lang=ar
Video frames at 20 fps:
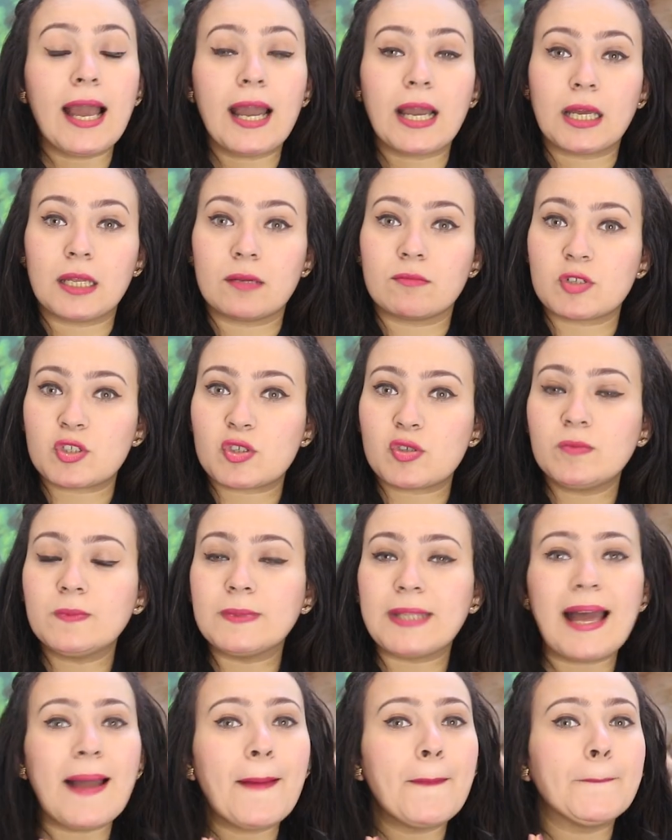حاجه
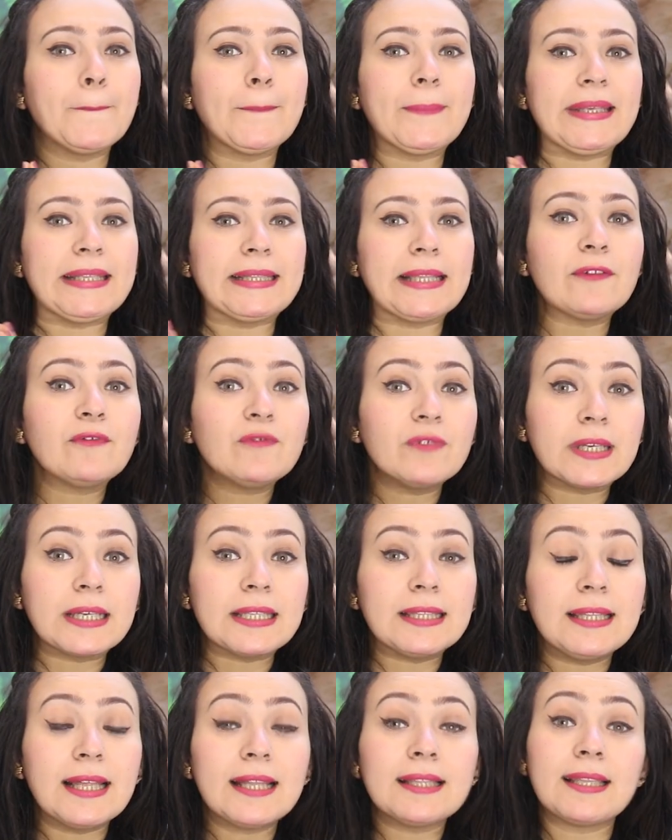المشروب ده بيدفي
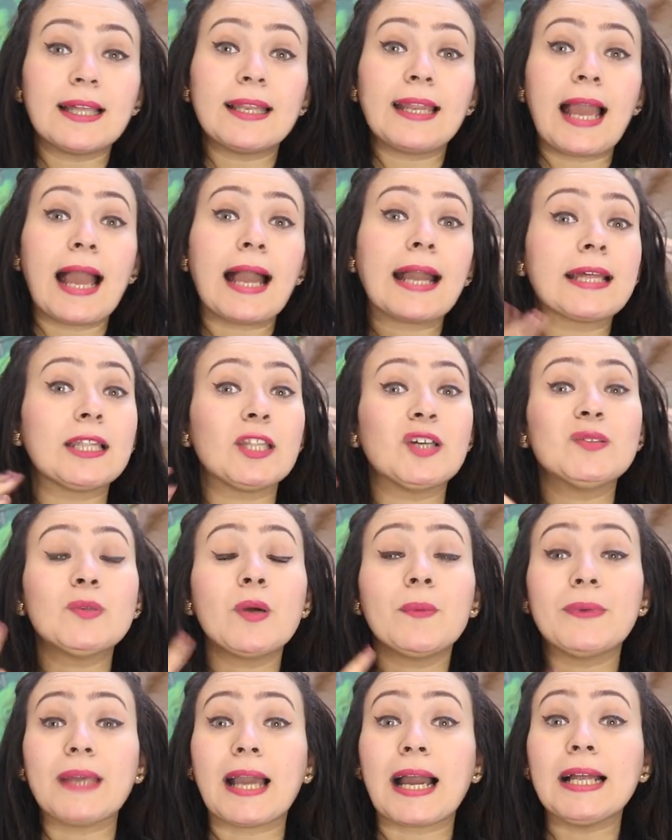جدا تاني حاجه ان
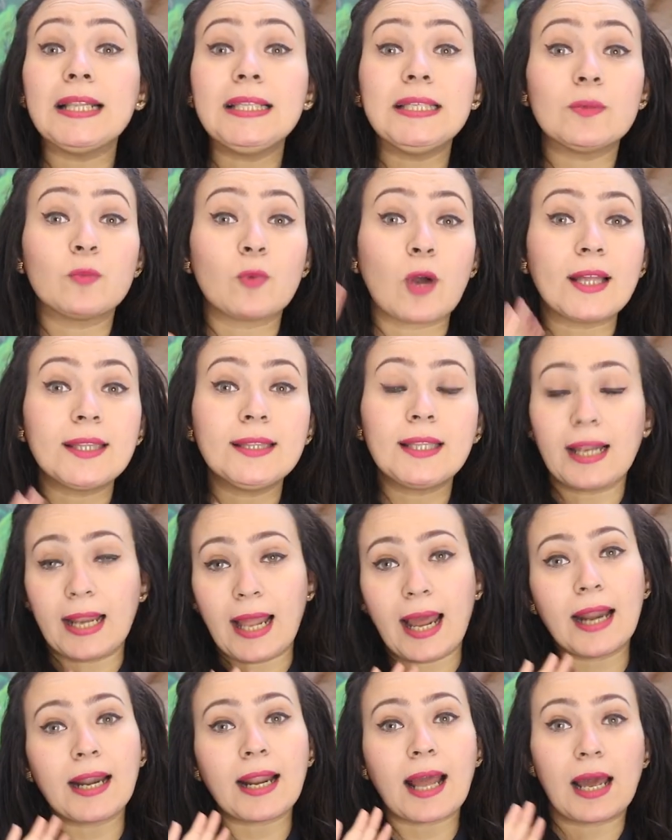هو بيعلي معدل
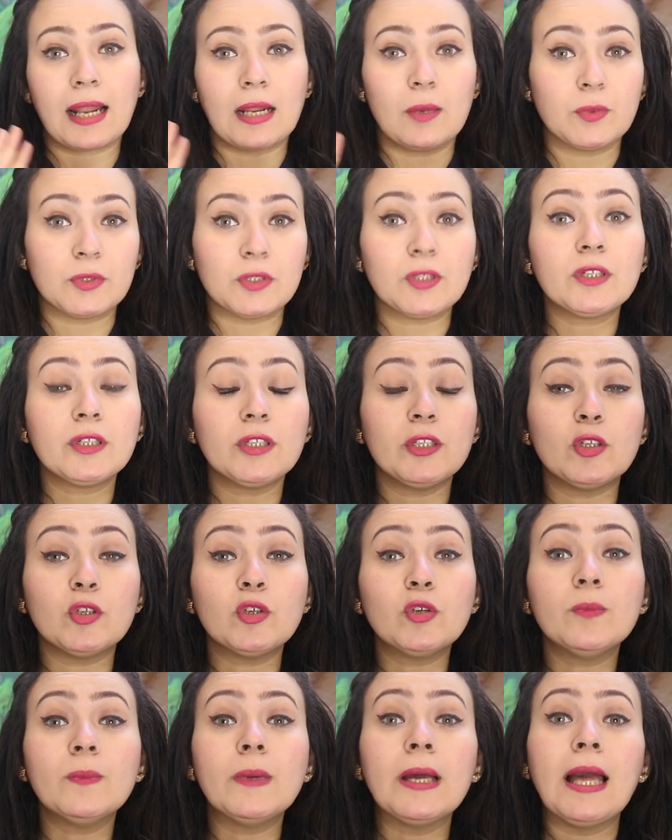الحرق على مدار
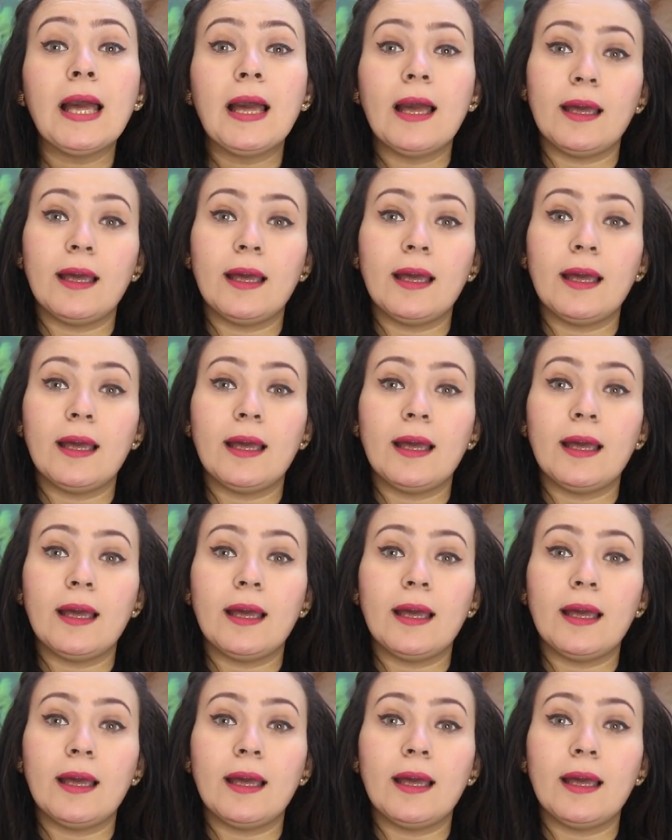اليوم